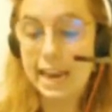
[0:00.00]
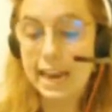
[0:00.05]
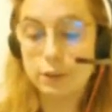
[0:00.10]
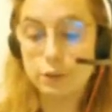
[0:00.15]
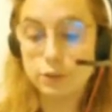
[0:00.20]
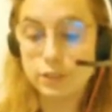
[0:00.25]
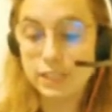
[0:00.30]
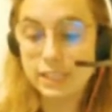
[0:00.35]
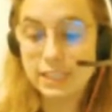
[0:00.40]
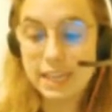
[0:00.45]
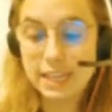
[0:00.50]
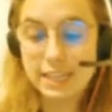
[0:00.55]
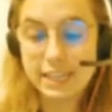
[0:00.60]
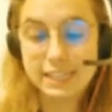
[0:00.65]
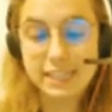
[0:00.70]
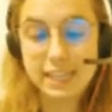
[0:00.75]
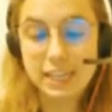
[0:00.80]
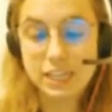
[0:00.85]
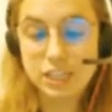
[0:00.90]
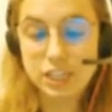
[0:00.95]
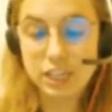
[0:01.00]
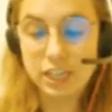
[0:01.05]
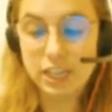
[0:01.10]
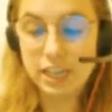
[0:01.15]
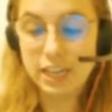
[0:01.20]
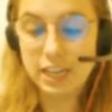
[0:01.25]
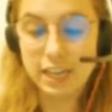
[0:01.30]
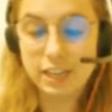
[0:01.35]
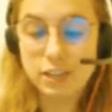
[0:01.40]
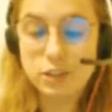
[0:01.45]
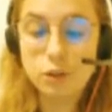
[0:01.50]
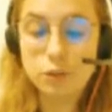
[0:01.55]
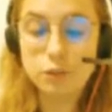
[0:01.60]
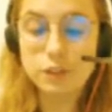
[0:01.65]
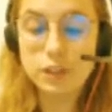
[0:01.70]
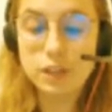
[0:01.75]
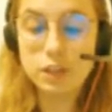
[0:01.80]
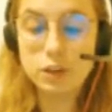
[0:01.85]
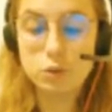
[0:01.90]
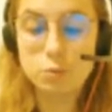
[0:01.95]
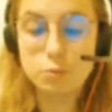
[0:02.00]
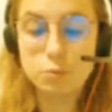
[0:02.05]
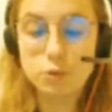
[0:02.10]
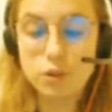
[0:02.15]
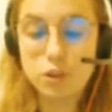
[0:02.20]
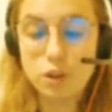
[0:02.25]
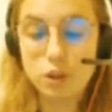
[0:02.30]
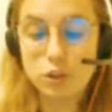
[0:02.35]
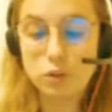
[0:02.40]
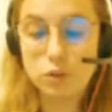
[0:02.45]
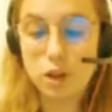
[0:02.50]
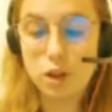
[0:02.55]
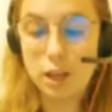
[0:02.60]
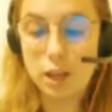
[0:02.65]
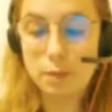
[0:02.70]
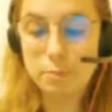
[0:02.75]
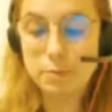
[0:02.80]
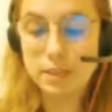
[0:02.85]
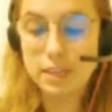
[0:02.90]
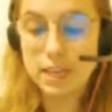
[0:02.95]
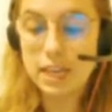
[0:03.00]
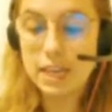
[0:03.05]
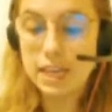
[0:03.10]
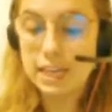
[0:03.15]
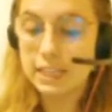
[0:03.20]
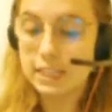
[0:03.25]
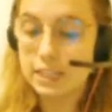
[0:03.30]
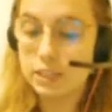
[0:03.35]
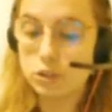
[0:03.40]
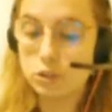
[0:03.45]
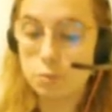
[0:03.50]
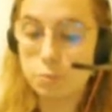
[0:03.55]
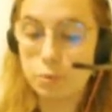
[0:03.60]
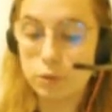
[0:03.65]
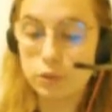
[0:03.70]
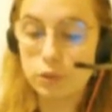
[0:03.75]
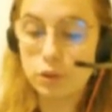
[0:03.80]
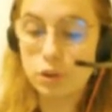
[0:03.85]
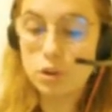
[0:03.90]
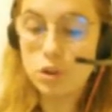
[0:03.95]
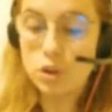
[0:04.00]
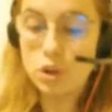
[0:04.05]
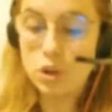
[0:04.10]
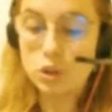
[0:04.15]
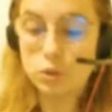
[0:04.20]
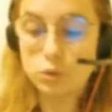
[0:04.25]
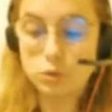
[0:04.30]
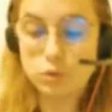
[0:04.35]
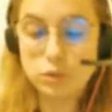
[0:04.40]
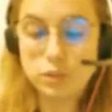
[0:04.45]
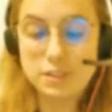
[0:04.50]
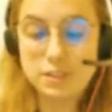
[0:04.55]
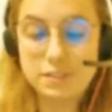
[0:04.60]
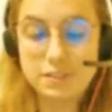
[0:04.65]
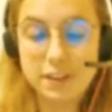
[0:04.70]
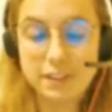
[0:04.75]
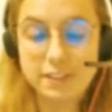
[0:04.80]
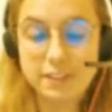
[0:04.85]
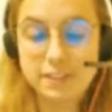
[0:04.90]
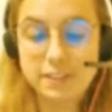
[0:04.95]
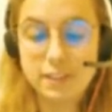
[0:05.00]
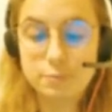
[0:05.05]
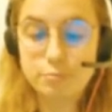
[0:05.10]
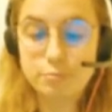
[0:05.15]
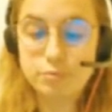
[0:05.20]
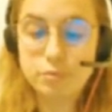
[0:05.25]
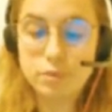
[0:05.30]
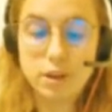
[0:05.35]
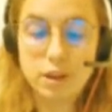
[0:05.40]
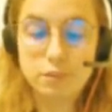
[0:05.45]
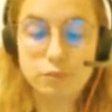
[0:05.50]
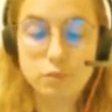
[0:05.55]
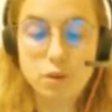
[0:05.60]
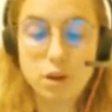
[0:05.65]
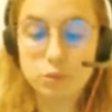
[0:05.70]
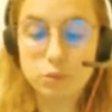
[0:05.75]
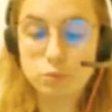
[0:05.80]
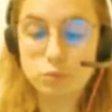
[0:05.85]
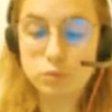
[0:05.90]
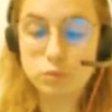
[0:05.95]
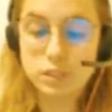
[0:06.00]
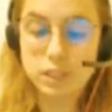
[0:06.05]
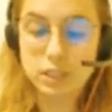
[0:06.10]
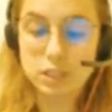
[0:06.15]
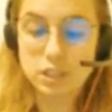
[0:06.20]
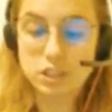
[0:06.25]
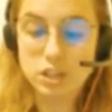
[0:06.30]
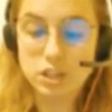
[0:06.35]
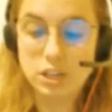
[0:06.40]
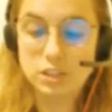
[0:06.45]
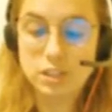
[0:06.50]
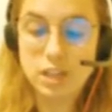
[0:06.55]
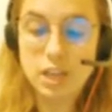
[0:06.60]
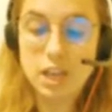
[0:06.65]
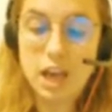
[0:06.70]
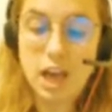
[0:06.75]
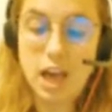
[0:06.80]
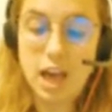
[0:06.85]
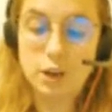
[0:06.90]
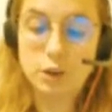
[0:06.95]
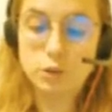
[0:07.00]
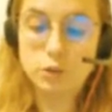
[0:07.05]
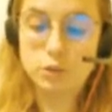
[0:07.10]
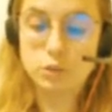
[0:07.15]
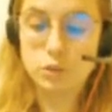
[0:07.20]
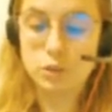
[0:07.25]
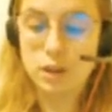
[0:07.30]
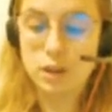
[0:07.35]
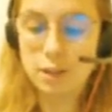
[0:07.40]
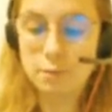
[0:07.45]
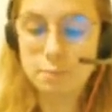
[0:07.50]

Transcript: elle ne cessait d'exagérer et d'envier le bonheur de leur amie, qui cependant ne se divertissait point à voir toutes ses richesses, à cause de